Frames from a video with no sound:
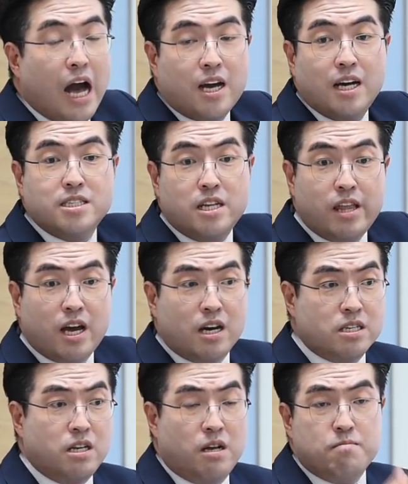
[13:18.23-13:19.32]
아까 전에 내가
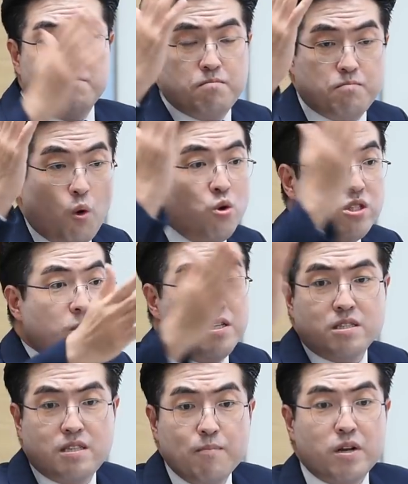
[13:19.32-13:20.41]
그러잖아.
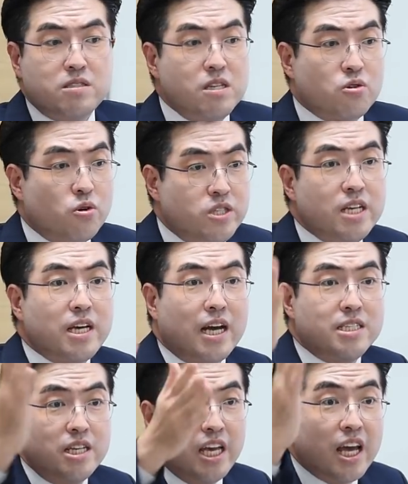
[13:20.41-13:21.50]
52년 샌프란시스코
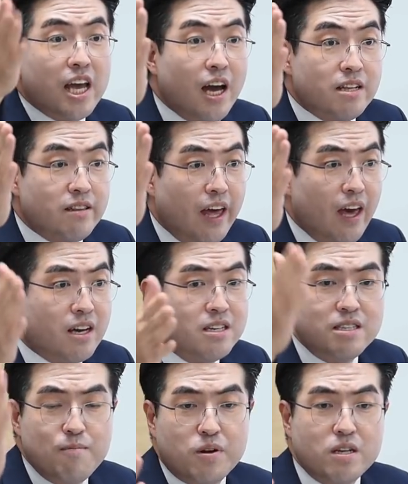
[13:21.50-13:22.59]
체제까지는 얘기하는데 그
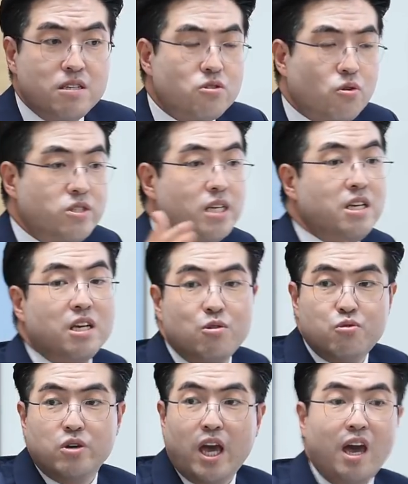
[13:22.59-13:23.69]
샌프란시스코 체제
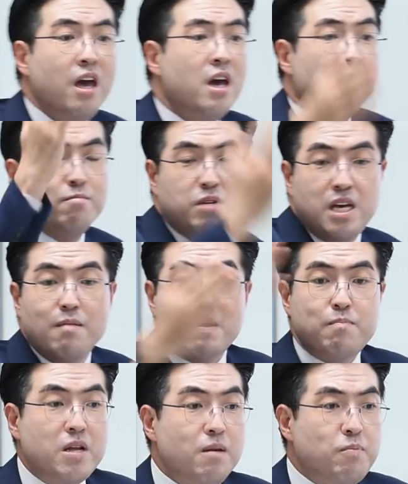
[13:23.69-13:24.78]
이후에
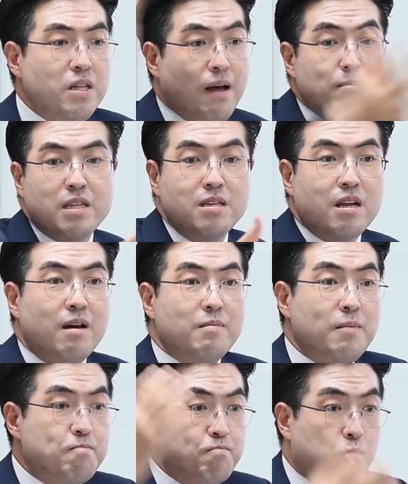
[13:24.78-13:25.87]
미얀마, 필리핀,
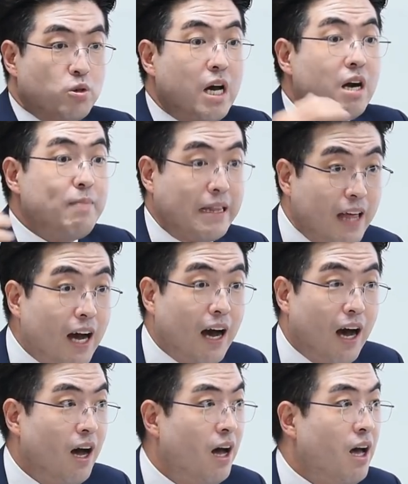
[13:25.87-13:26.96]
남베트남이 보상을
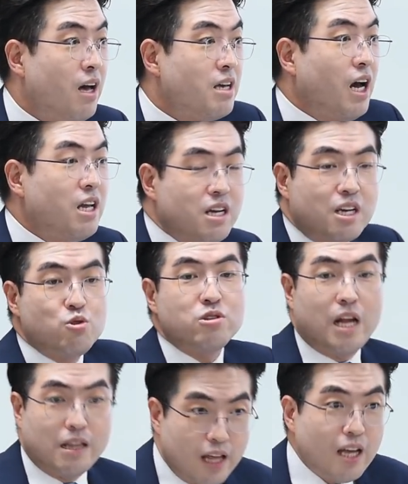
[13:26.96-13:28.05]
받다가 야 이렇게
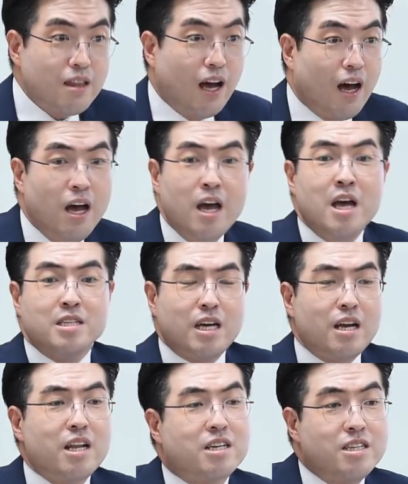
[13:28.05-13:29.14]
줘서는 안 되겠다.
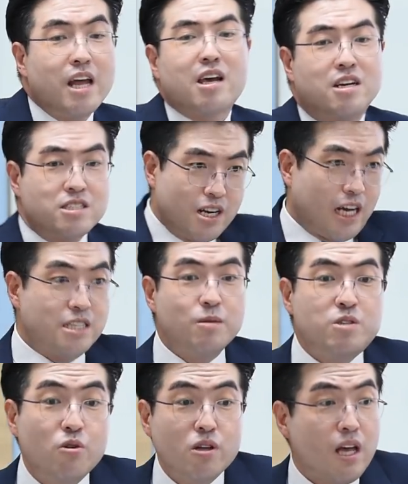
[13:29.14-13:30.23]
차라리 그 나라 경제를 간접
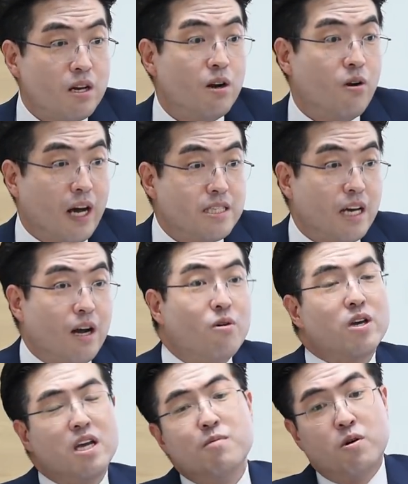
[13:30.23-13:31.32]
지원하는 걸로
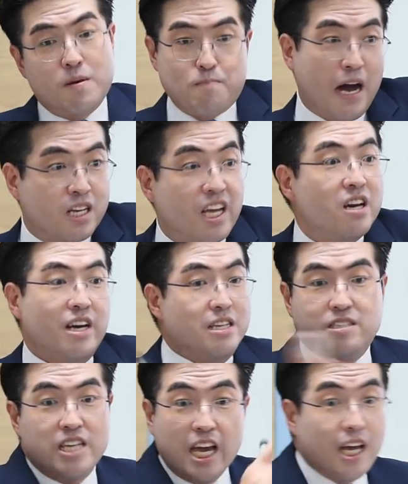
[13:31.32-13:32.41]
하자라고 일본이 바뀐 거에
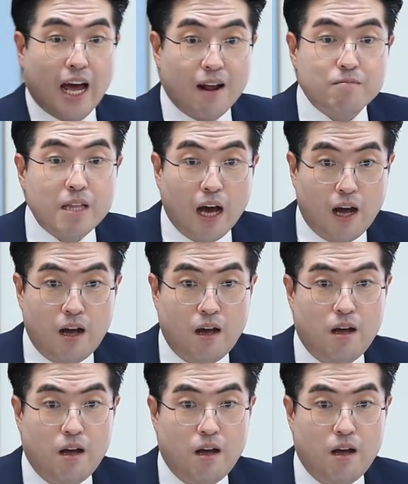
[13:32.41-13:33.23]
대해서는 얘기를 안 합니다.